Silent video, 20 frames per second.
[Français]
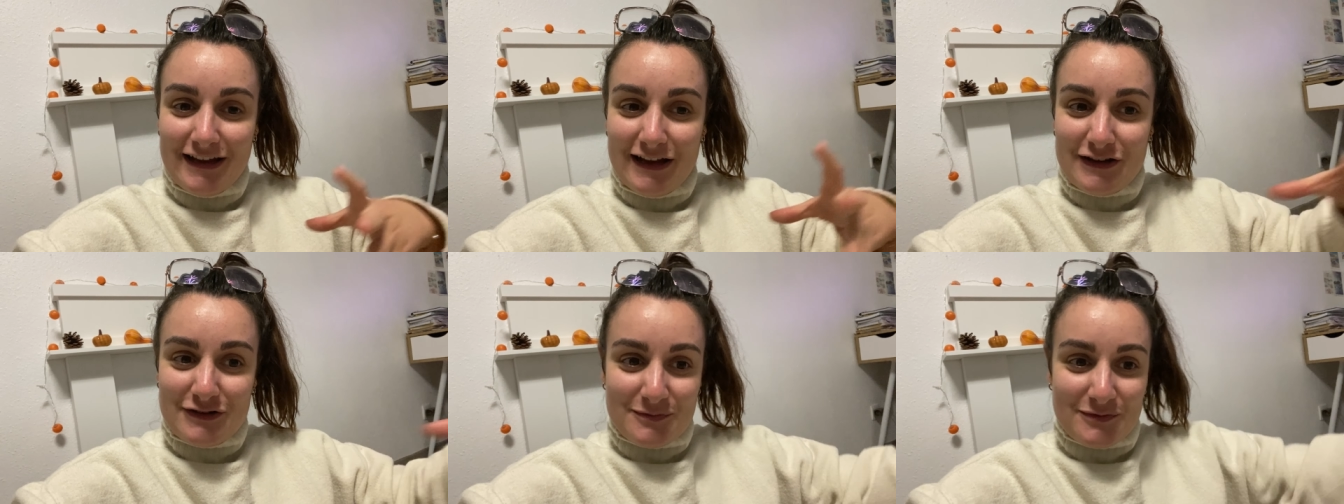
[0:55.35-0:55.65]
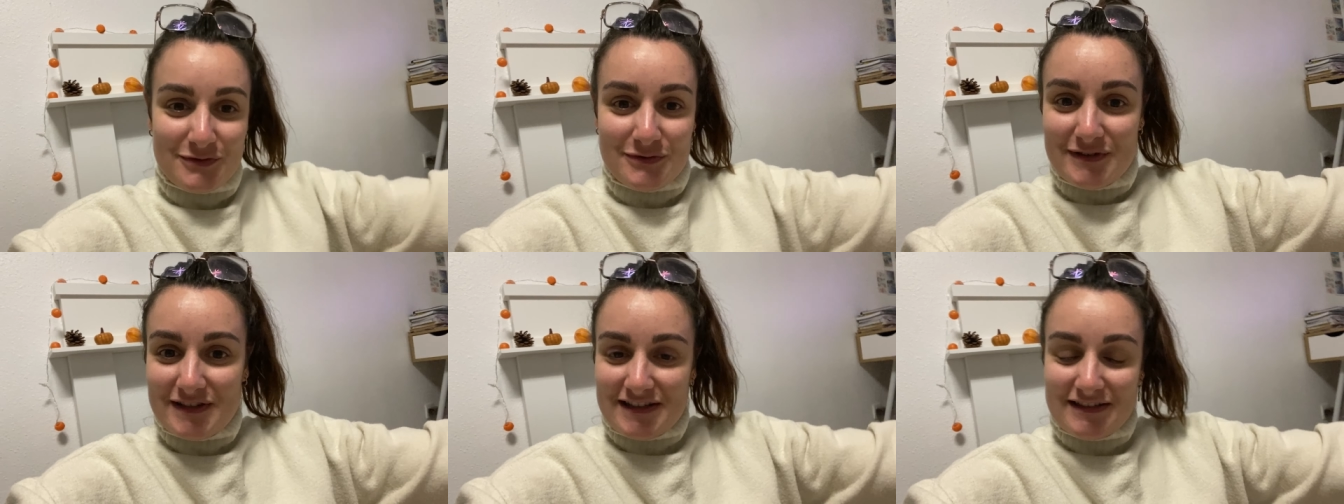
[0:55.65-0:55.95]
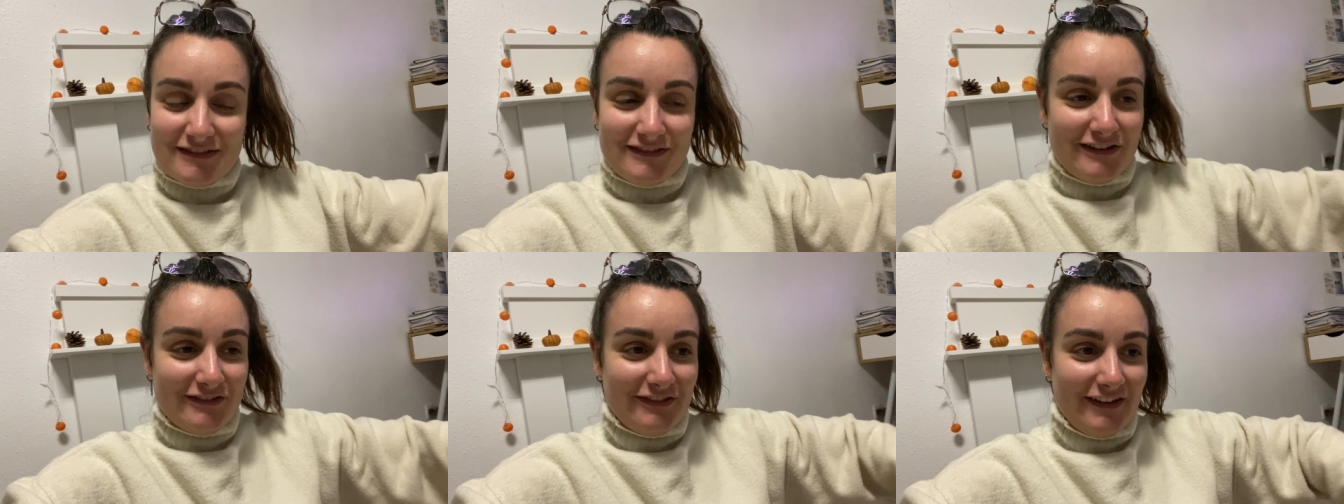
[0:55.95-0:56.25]
Et je me suis dit,
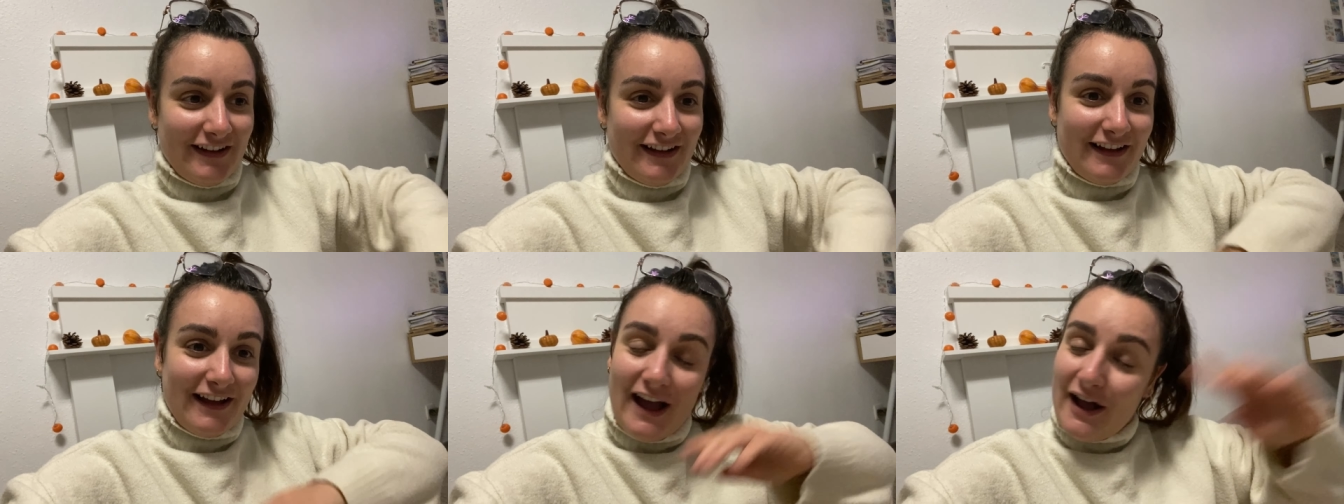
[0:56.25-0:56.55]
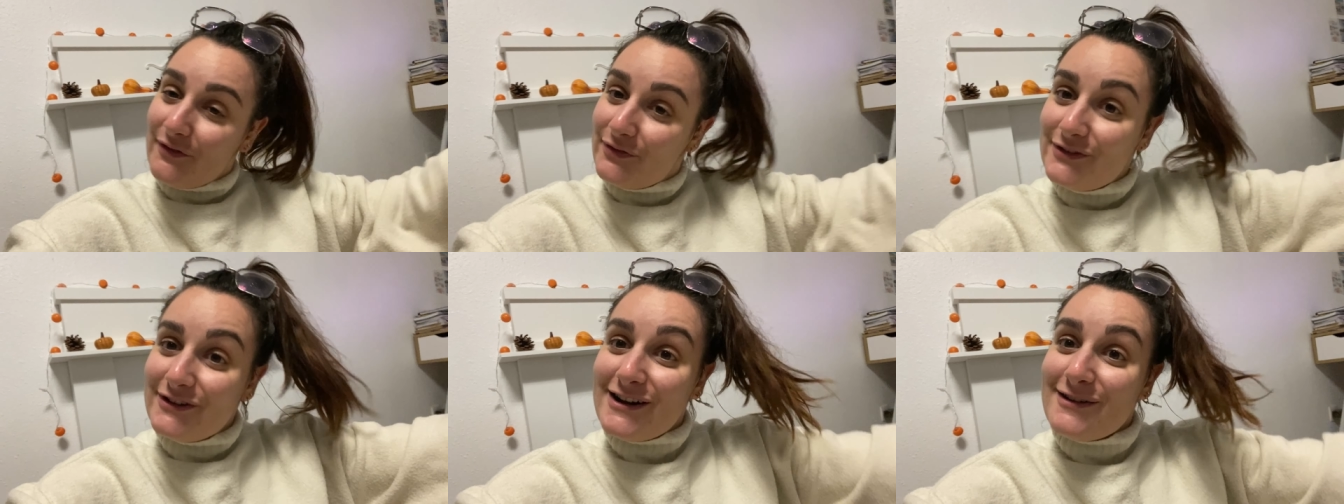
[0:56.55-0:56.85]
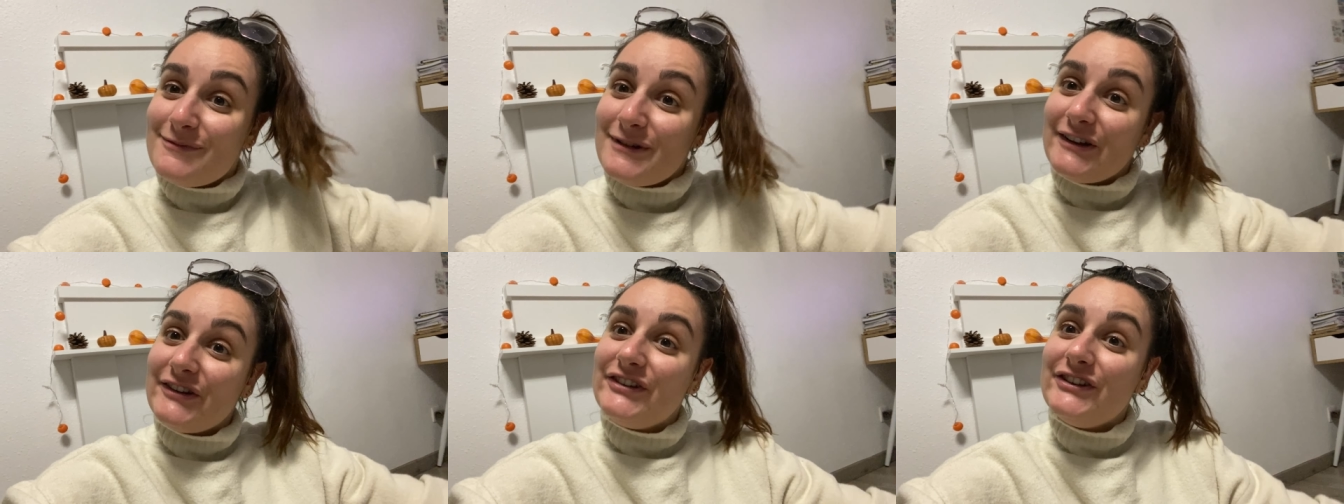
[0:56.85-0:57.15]
ça va faire grave
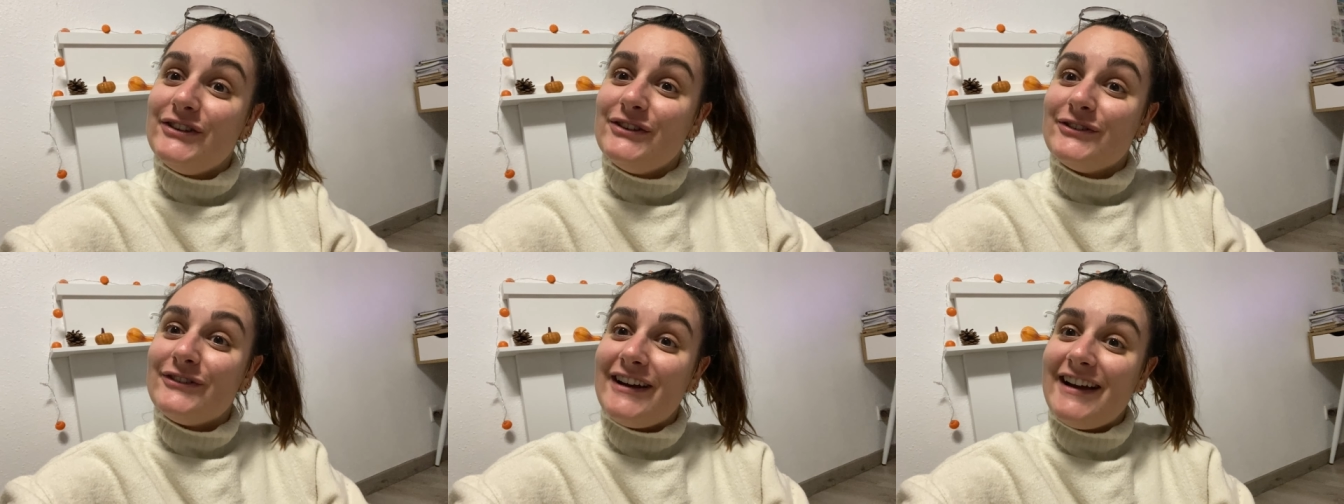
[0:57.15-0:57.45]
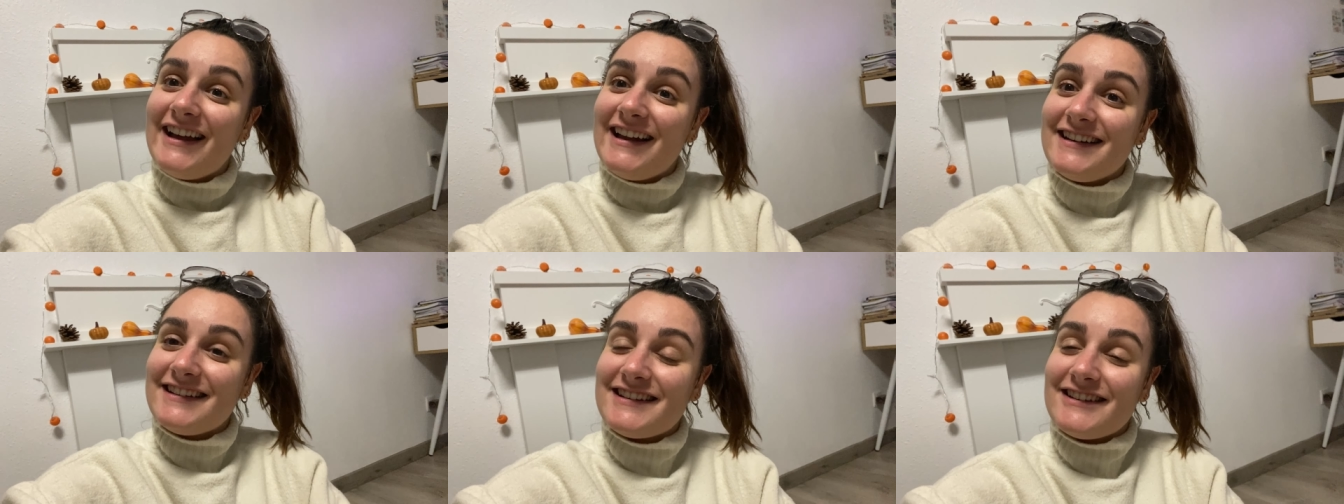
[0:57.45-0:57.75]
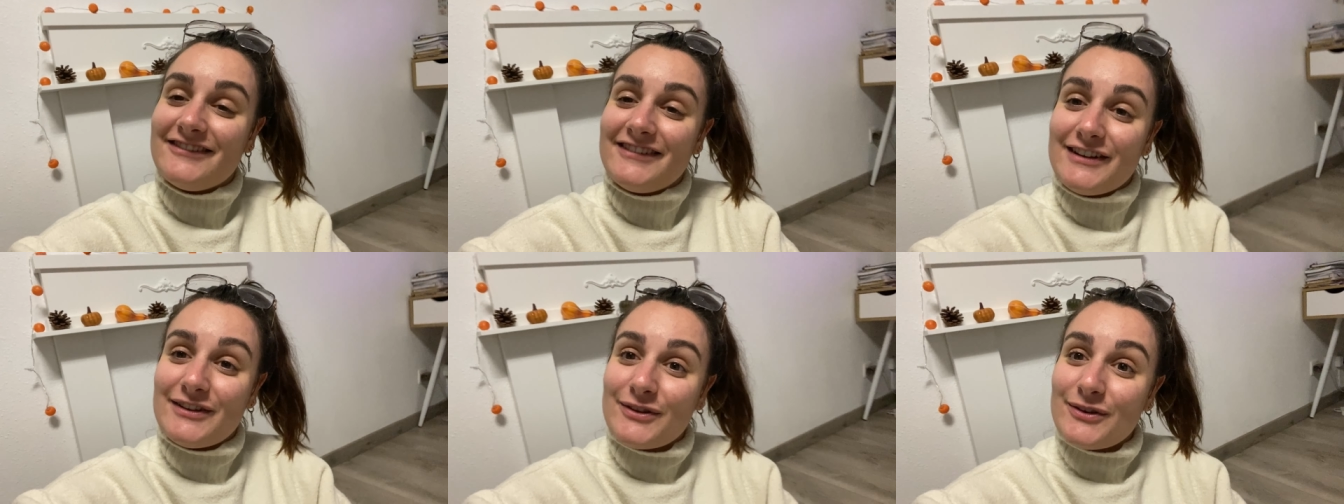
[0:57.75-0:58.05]
la magie de Noël,
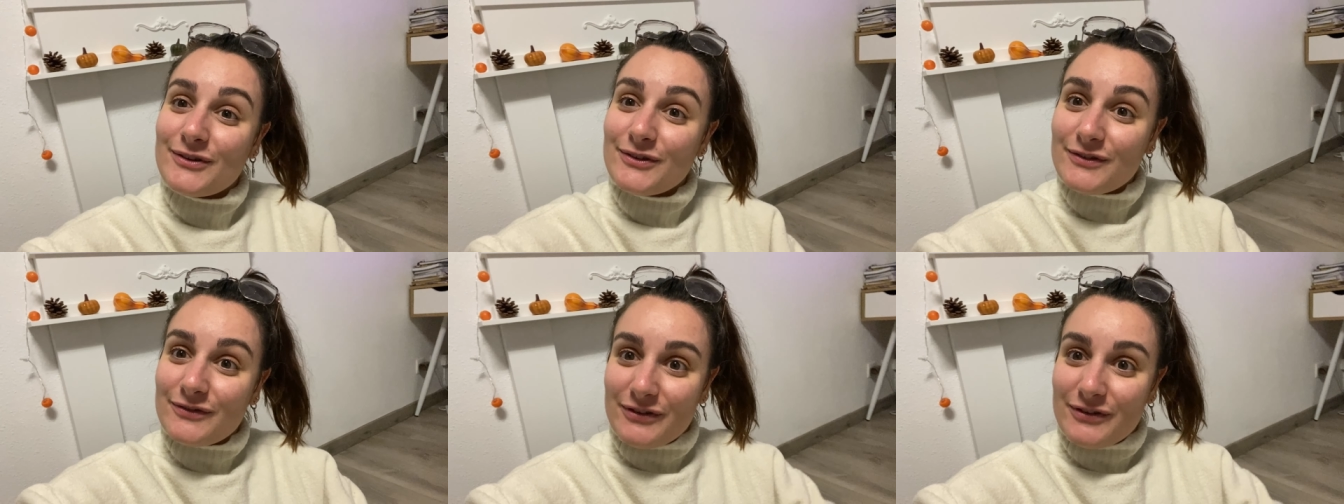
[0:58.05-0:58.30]
ça va être...